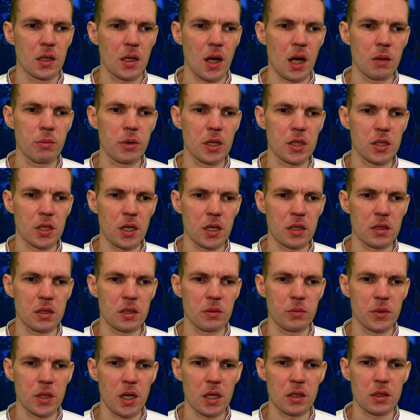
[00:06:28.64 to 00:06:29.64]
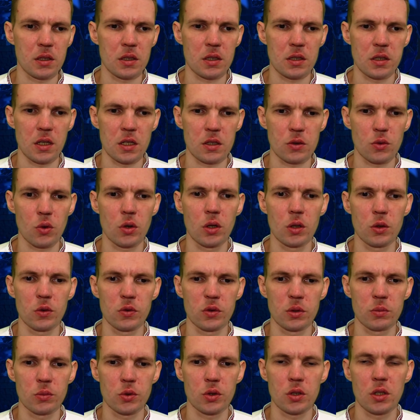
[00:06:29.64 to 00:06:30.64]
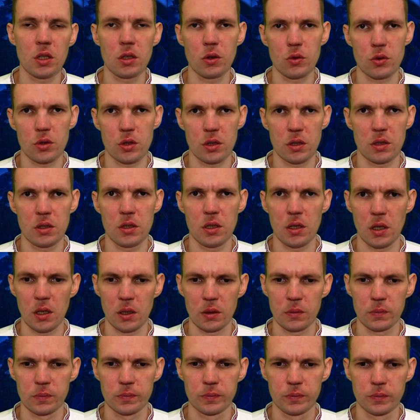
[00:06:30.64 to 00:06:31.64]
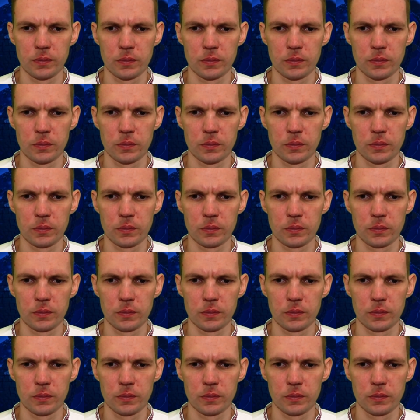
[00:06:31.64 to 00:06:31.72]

Как большая семья отнеслась к уголовному делу Сергея?